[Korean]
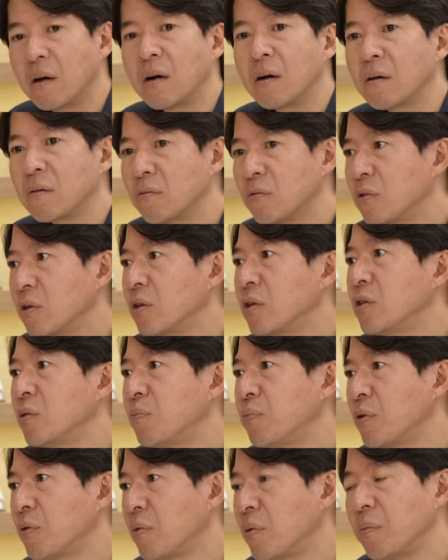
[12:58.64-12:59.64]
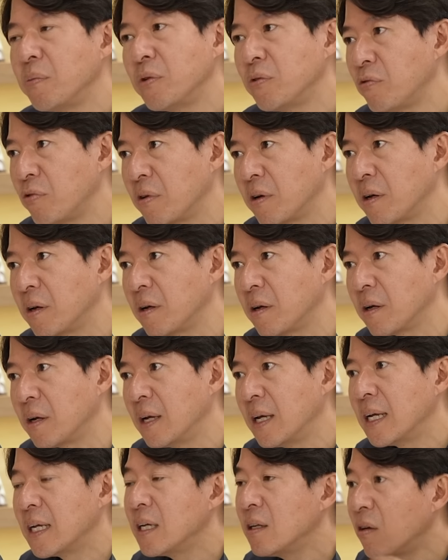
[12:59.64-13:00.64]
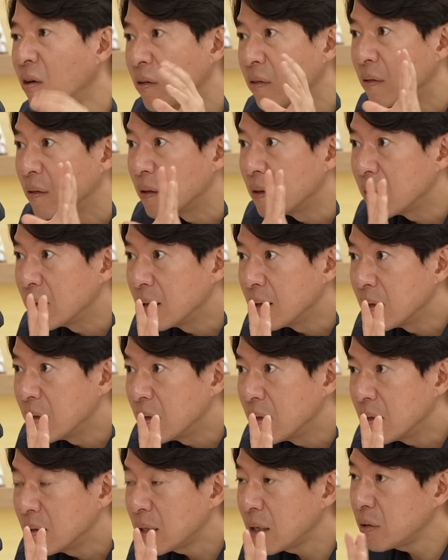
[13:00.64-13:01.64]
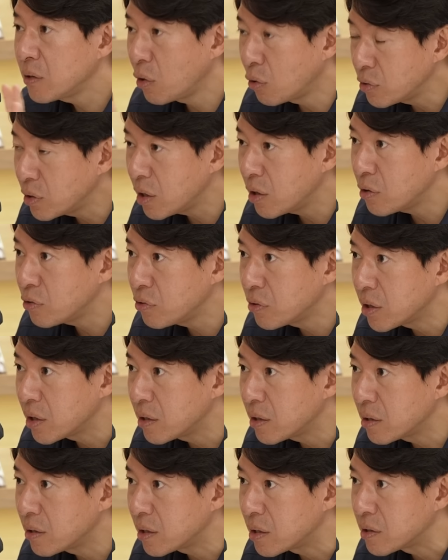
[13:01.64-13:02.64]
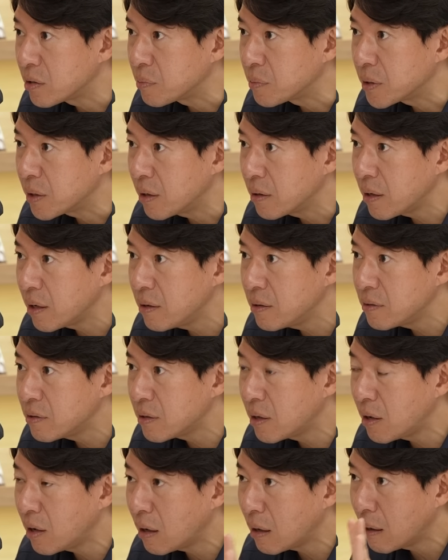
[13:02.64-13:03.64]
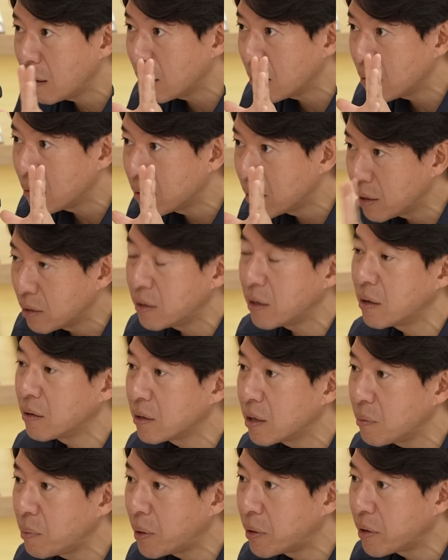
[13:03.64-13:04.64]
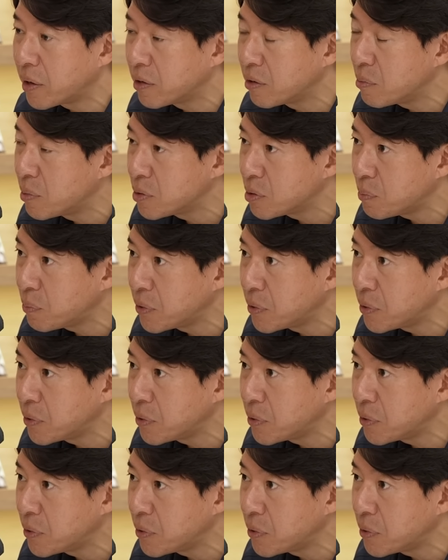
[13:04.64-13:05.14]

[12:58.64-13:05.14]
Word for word: 야, 우리 20% 벌면 돼. 이런 사실 경제학에서 얘기하지 네. 않습니까? 네. 케인즈가 음. 얘기한 게 바로 애니멀